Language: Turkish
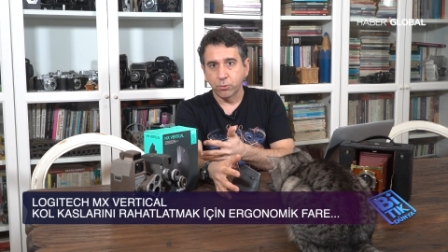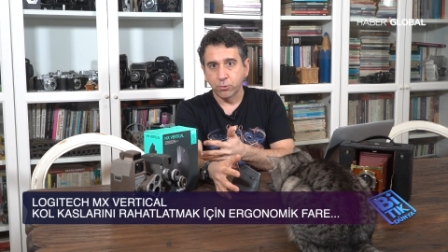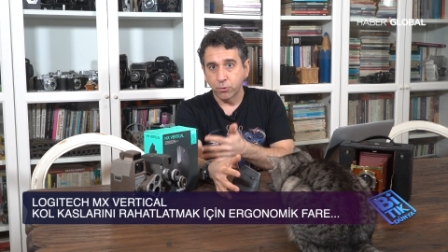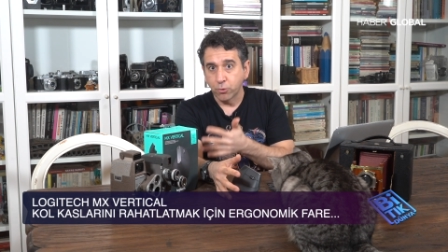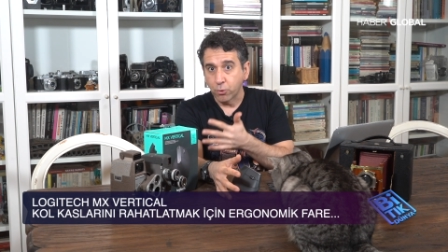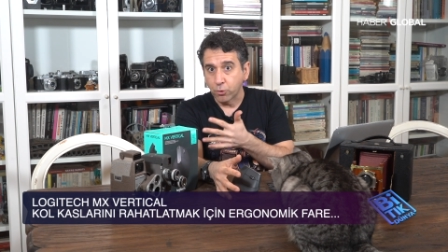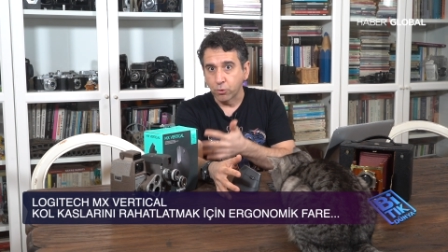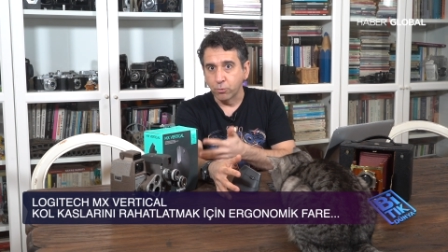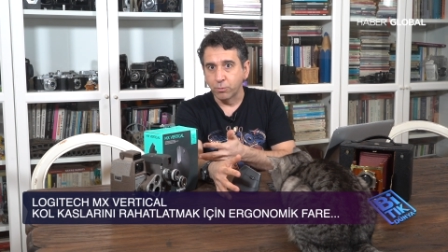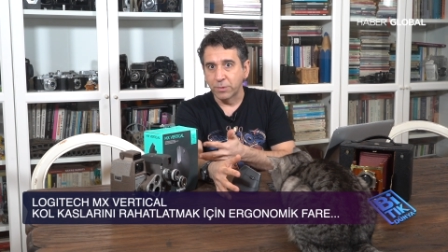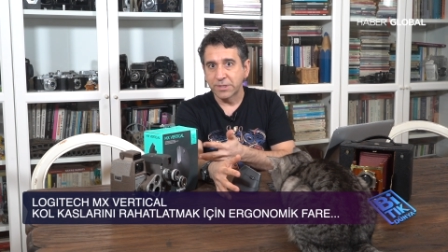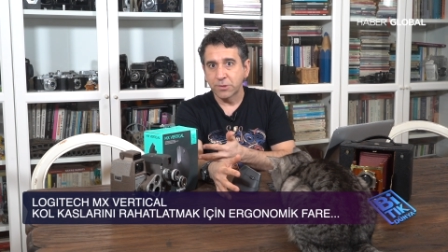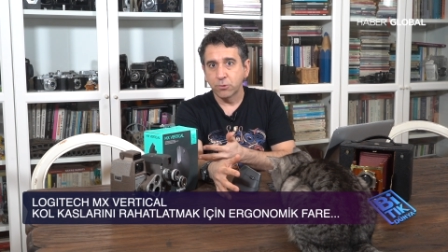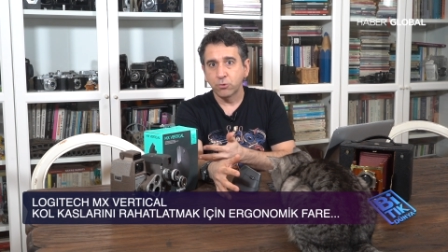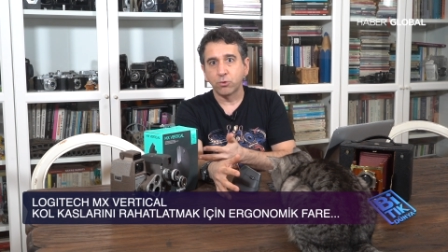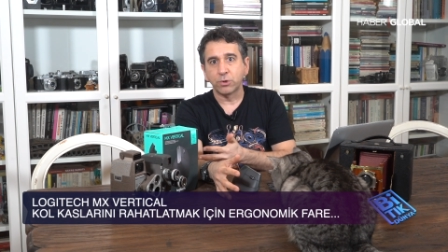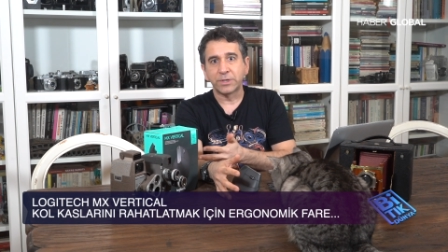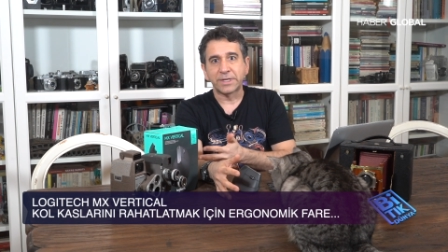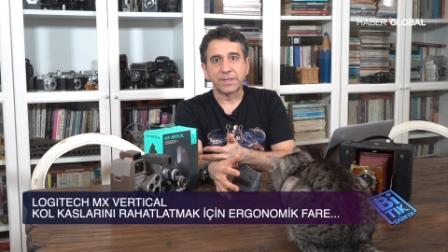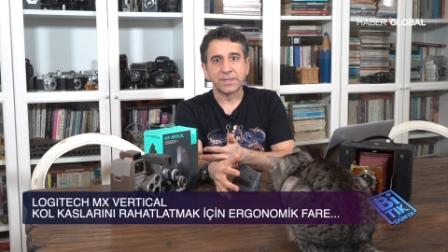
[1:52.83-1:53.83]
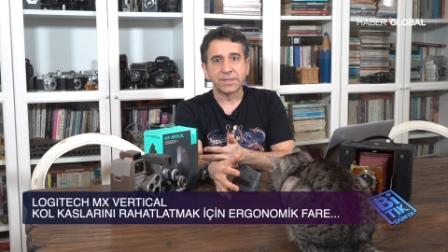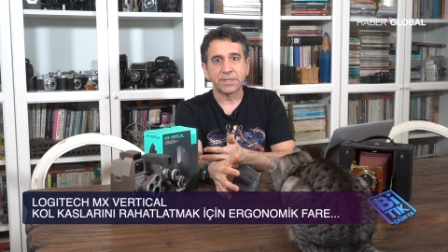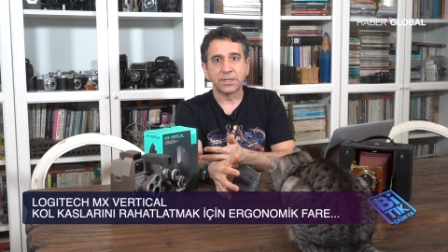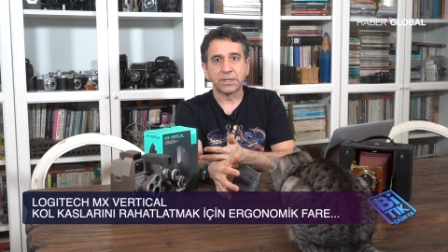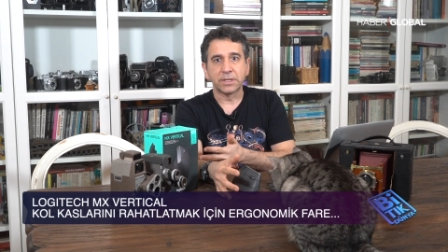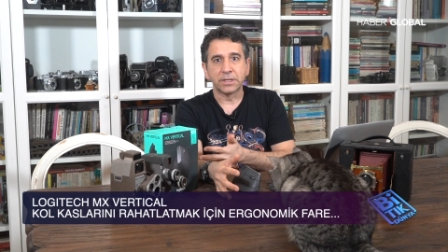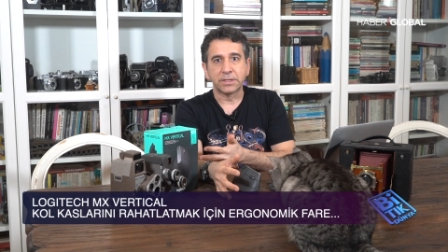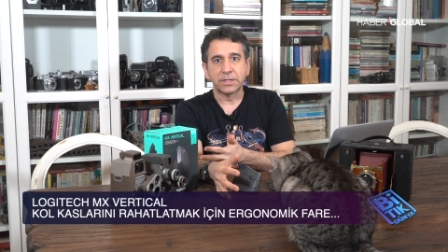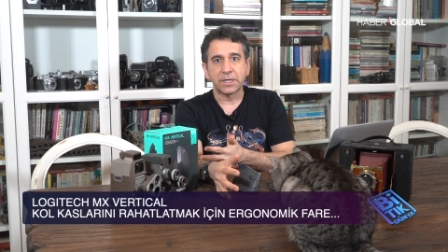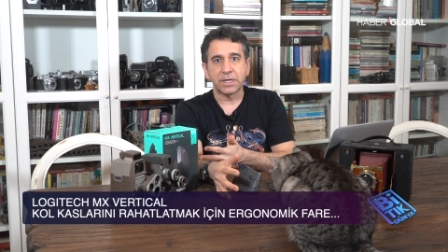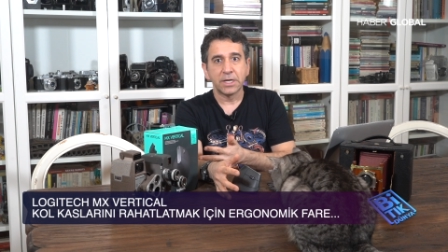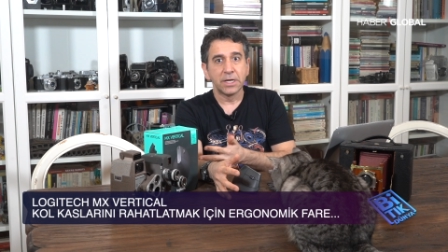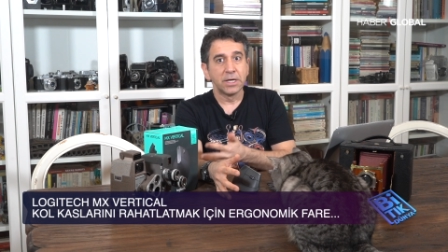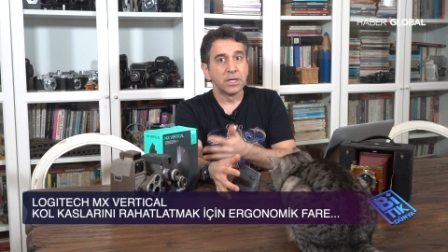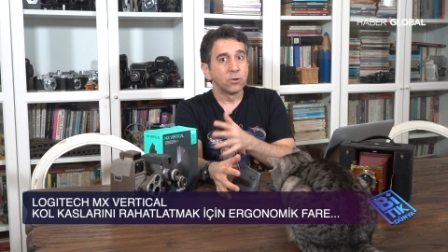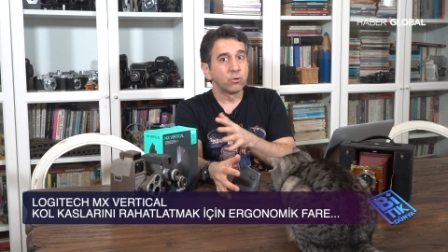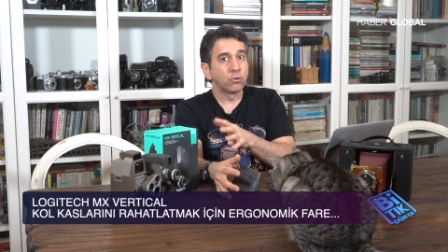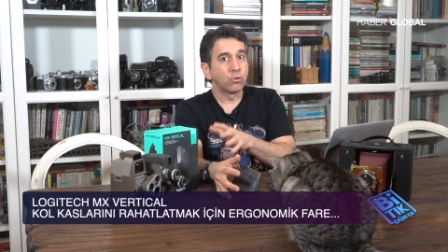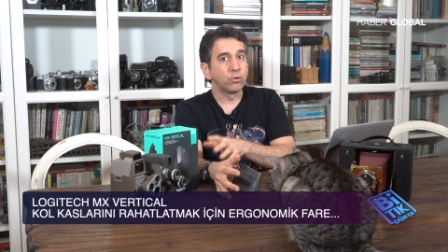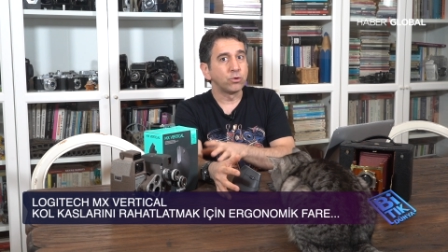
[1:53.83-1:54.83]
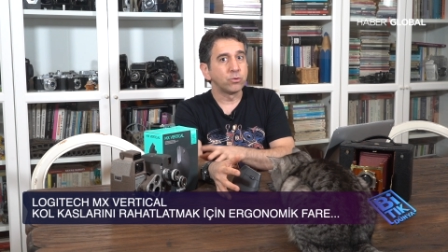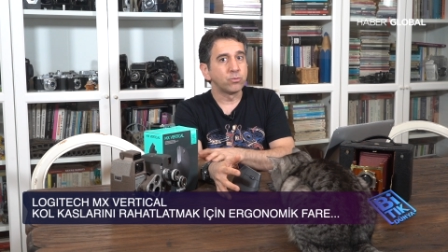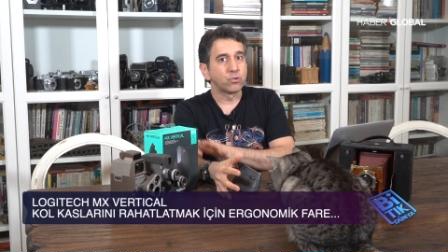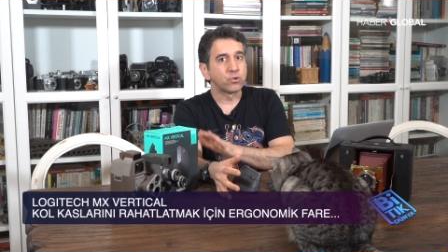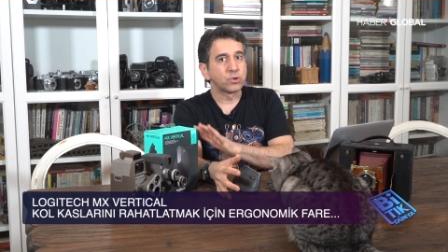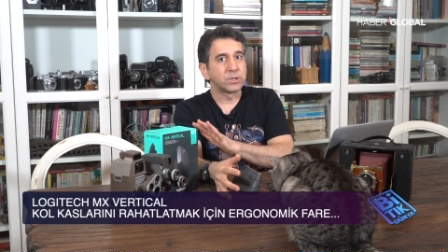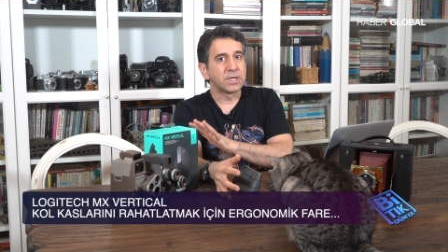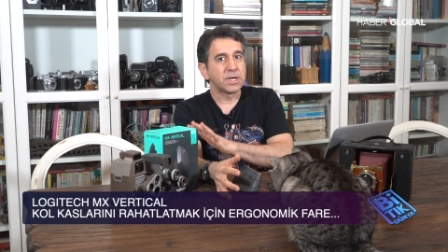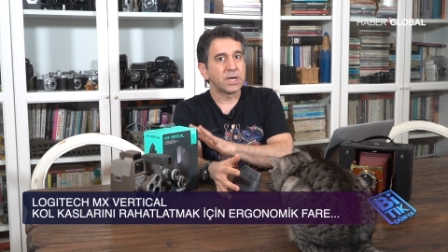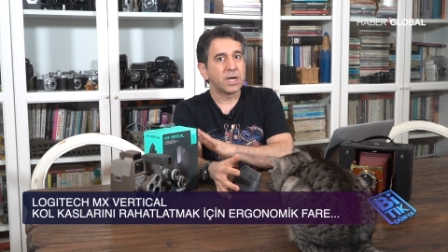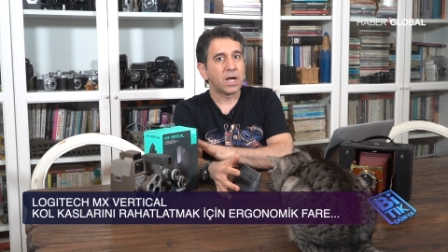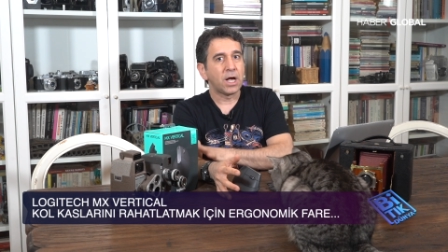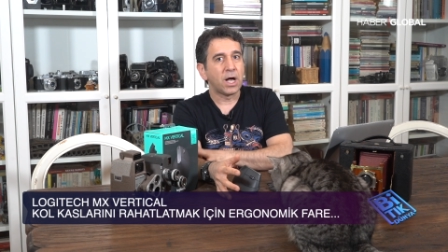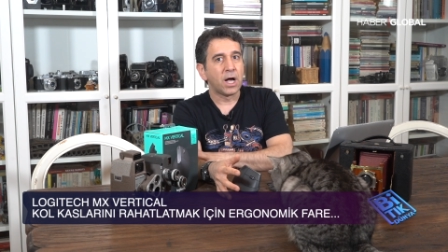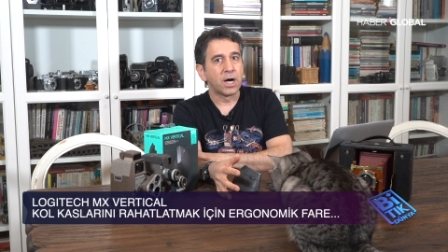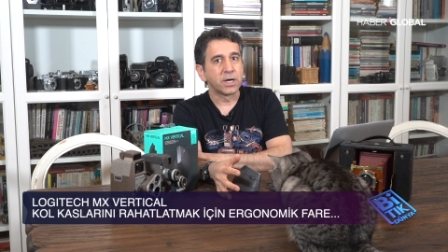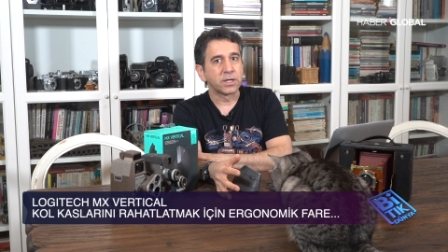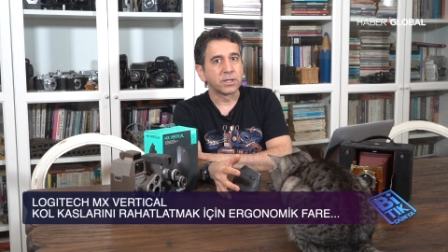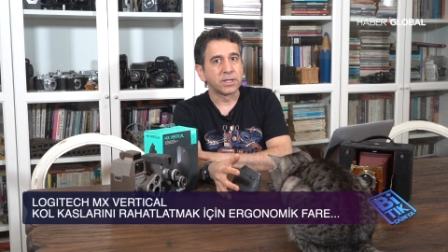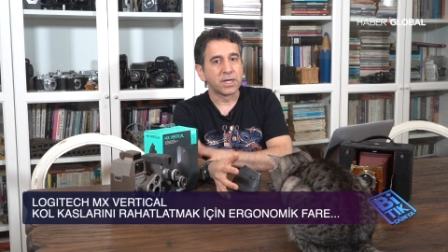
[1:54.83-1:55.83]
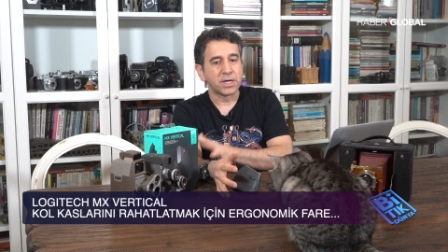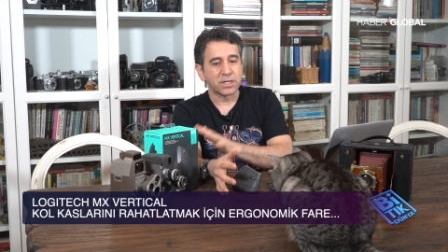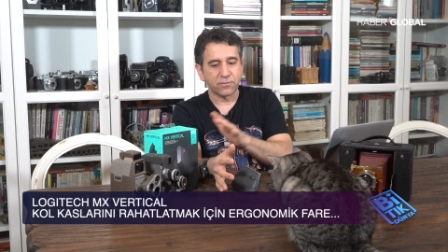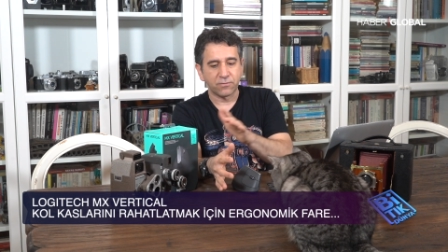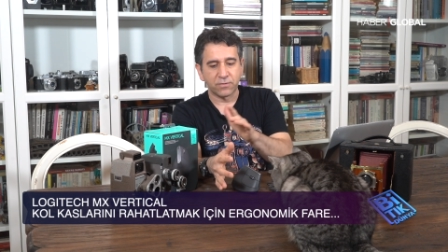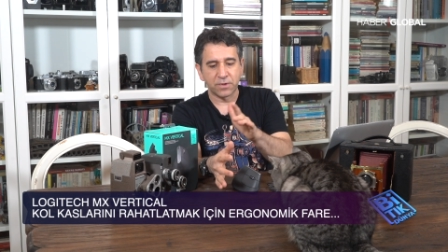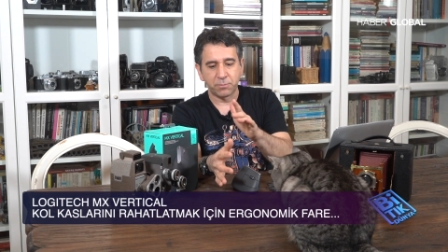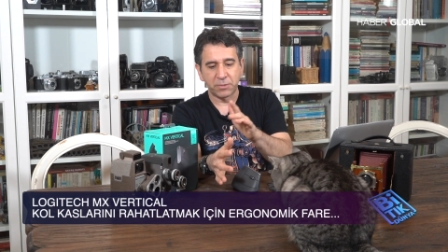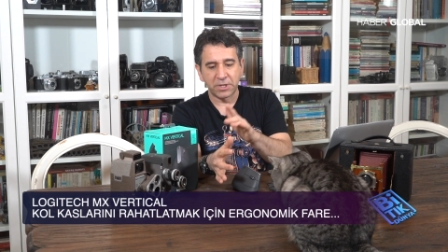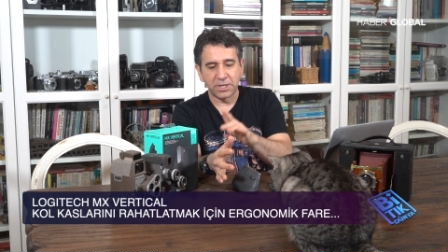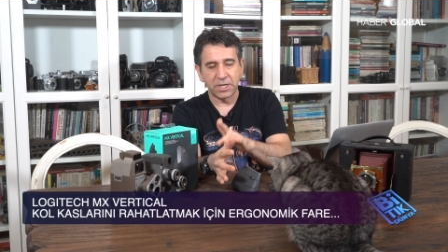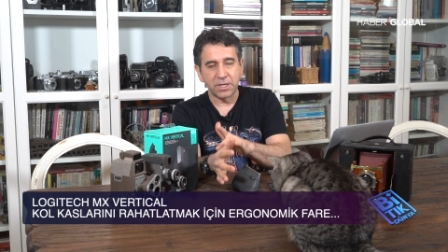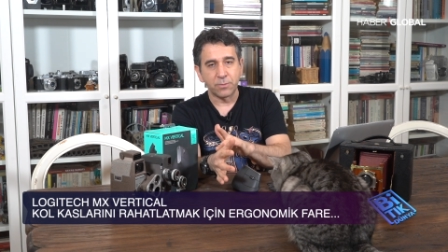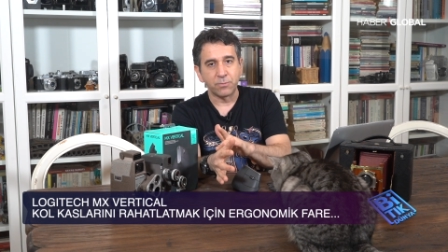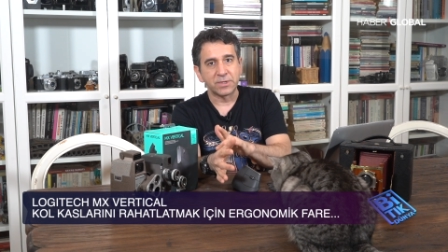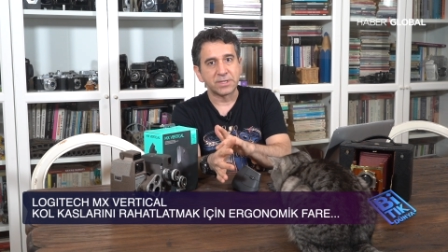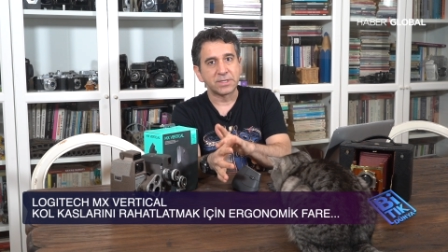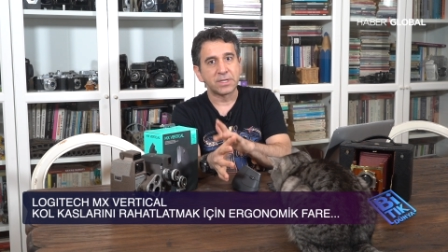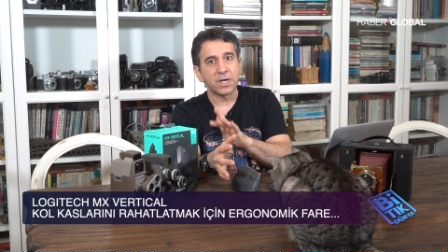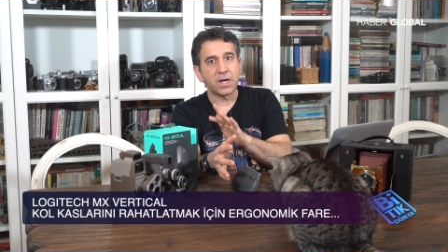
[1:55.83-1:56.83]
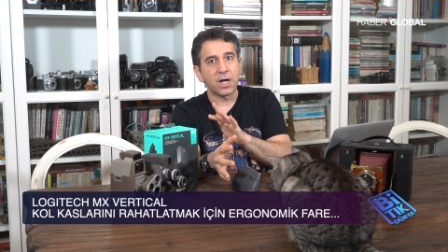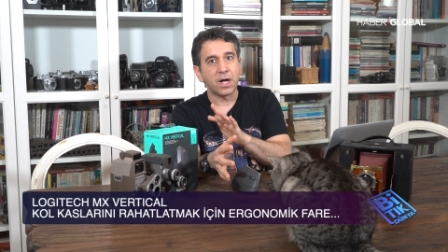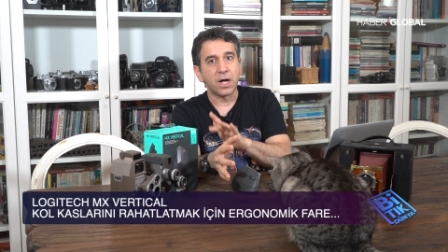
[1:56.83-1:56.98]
yorulması dolayısıyla da kolumuzda ağrılar ve bileğimizde